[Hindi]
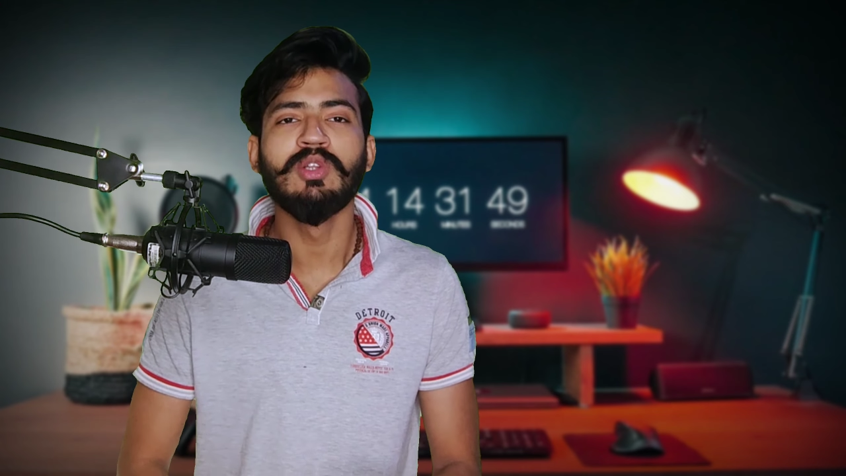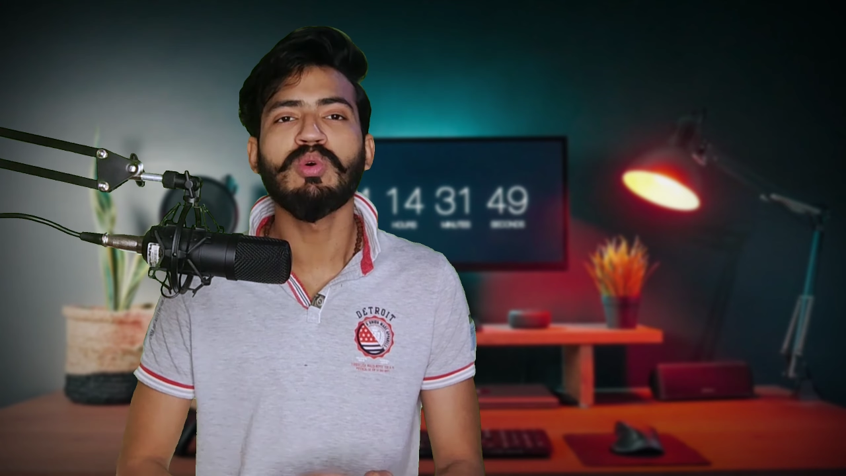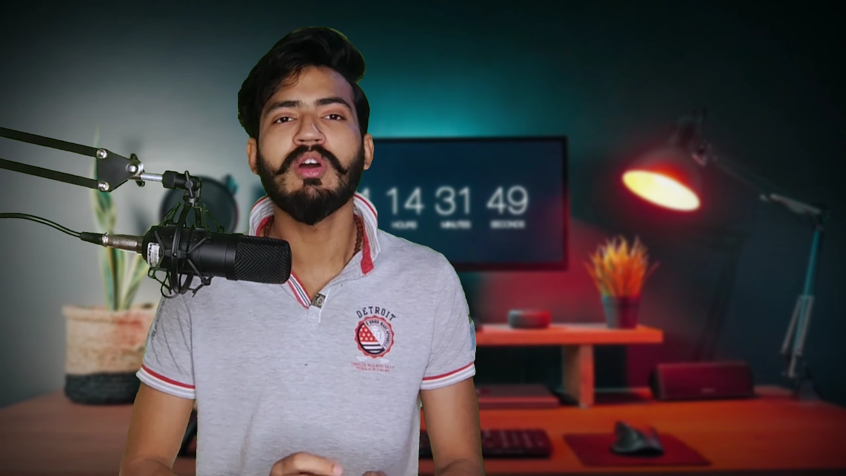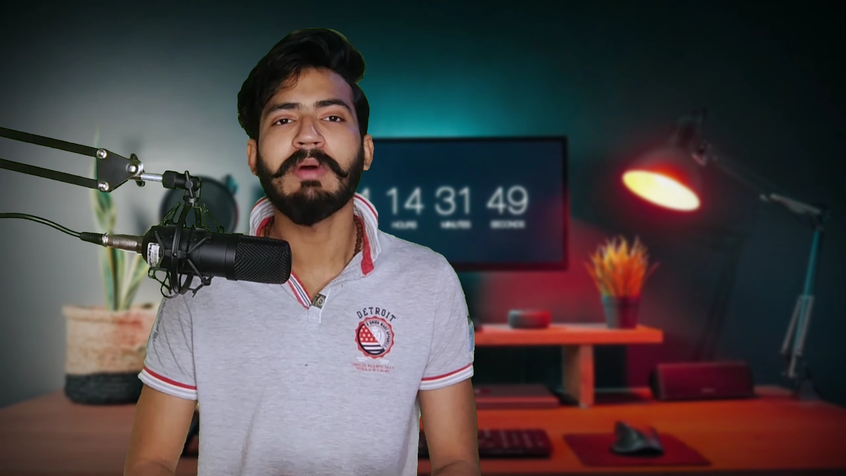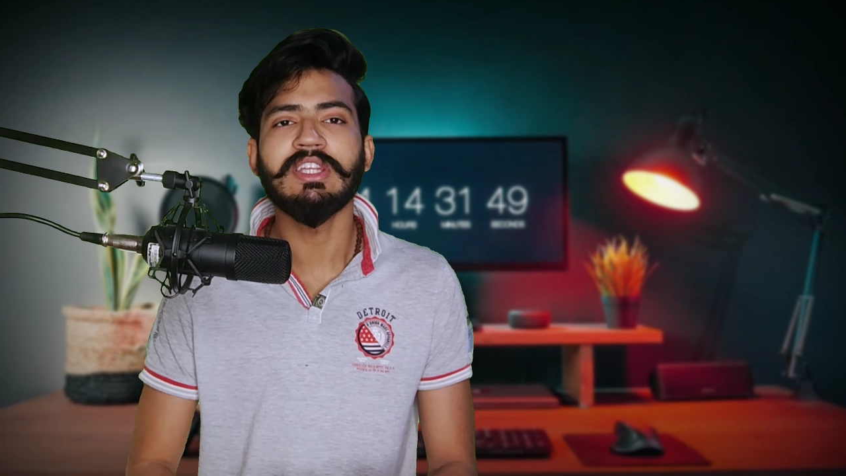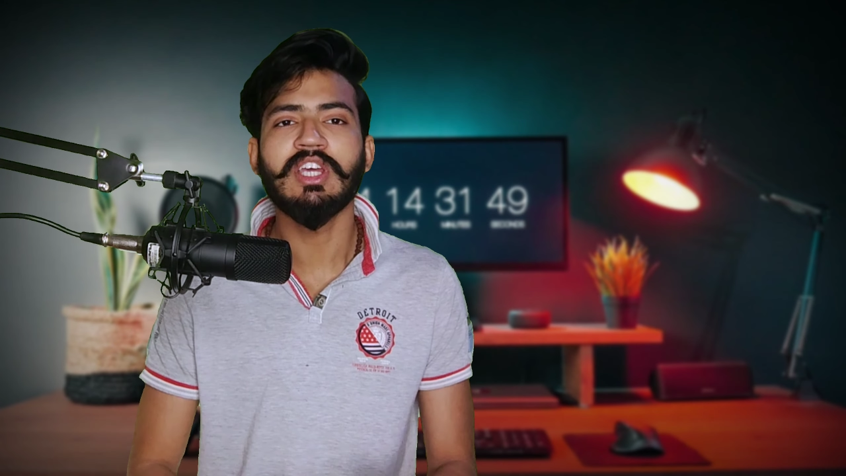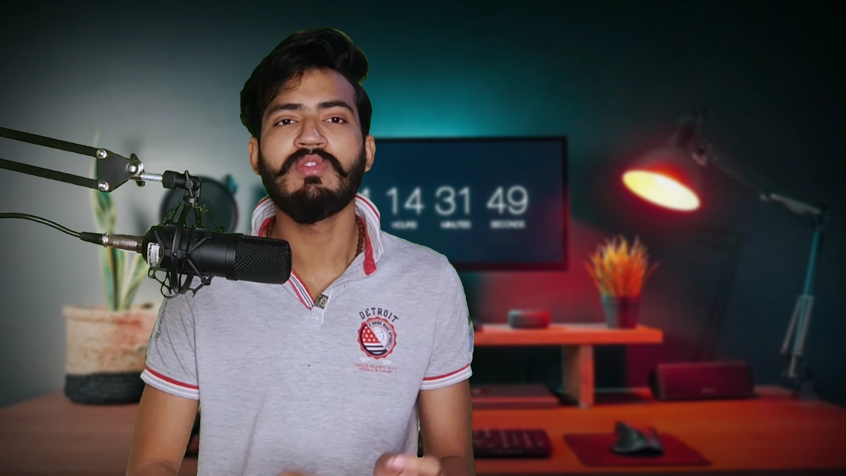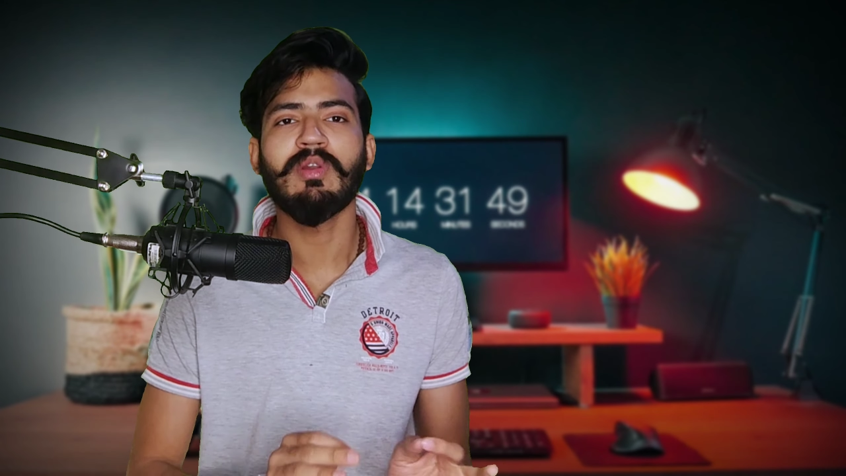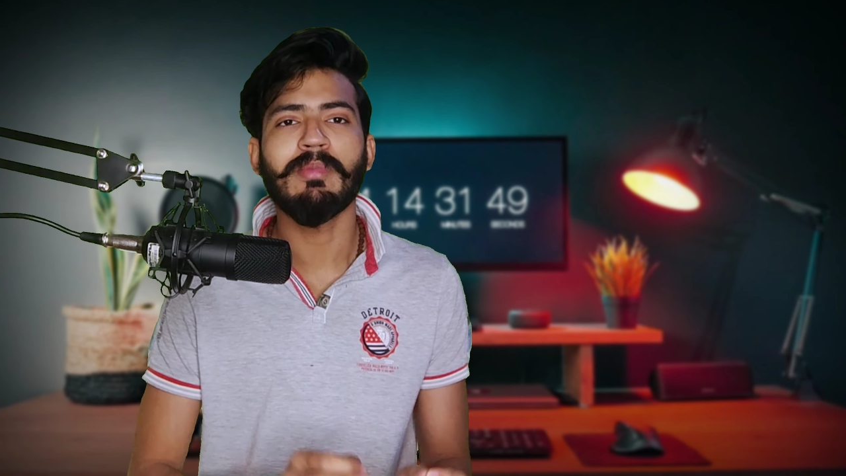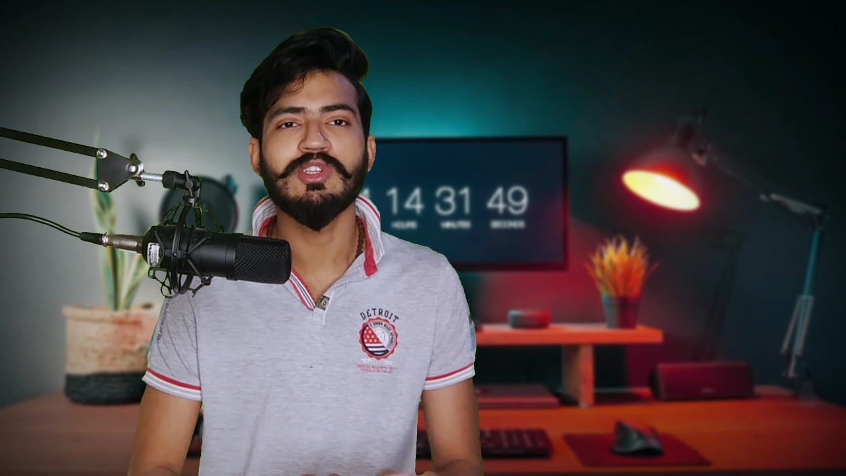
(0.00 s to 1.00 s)
तो अगर बात करें
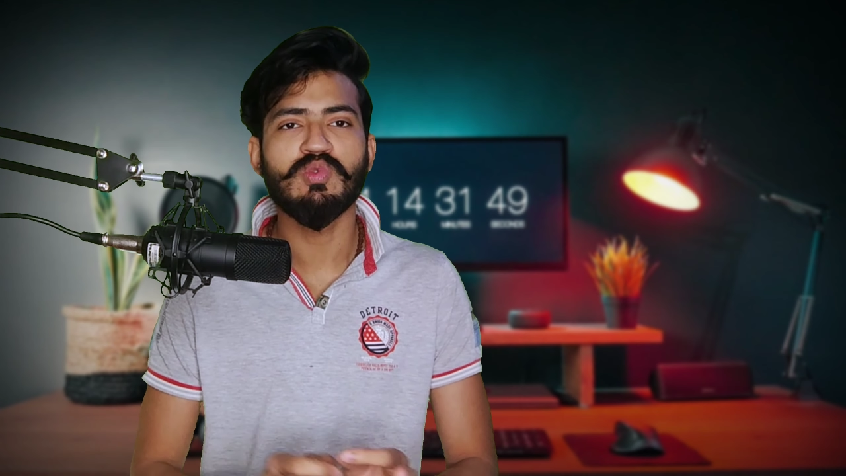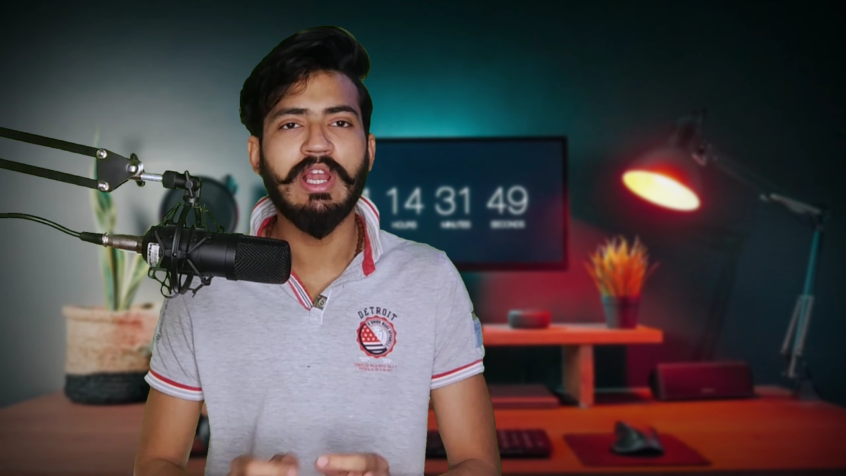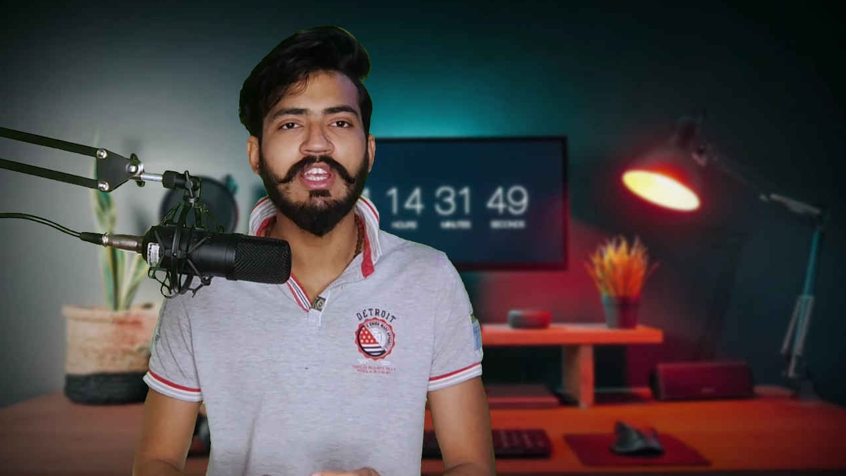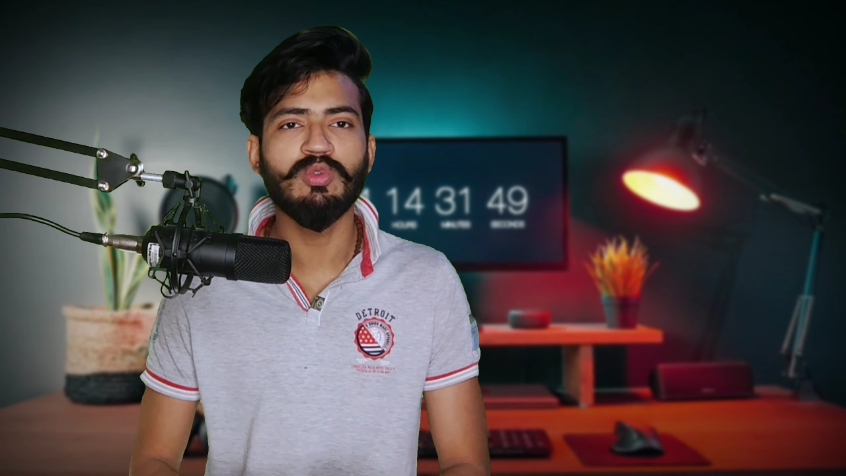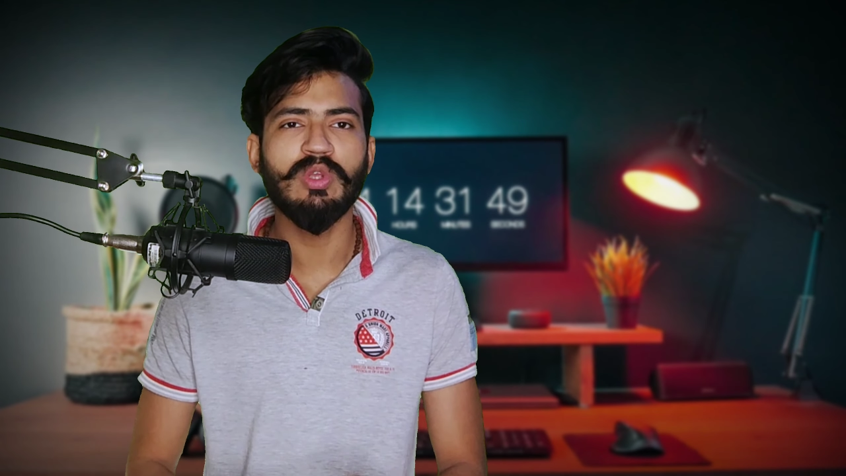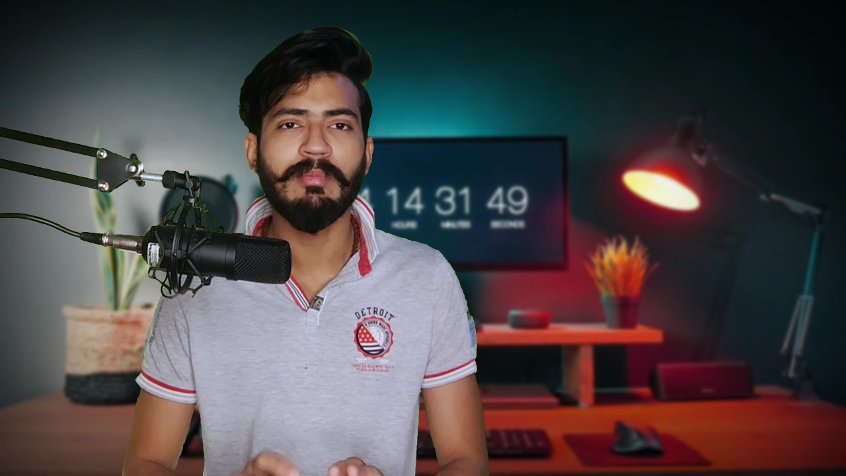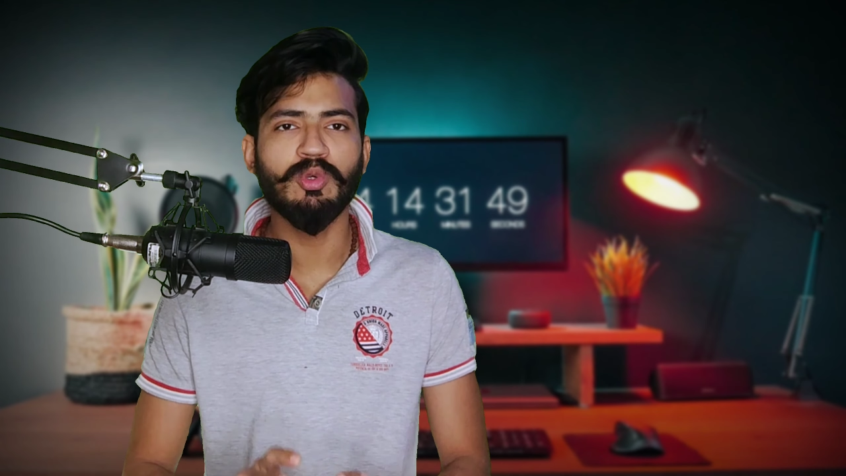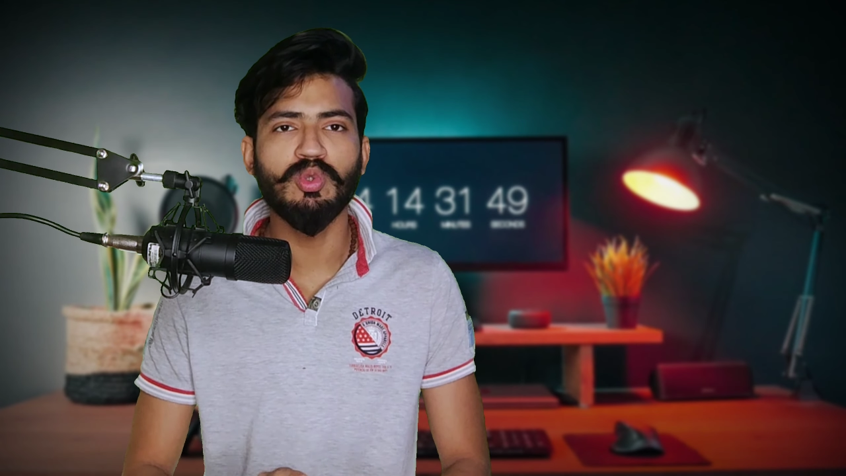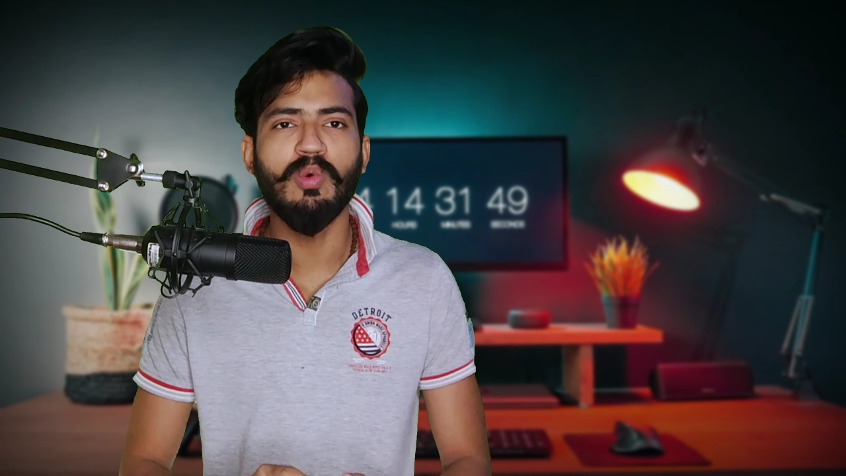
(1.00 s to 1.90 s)
वन प्लस ट्वेल्व की तो ये आपको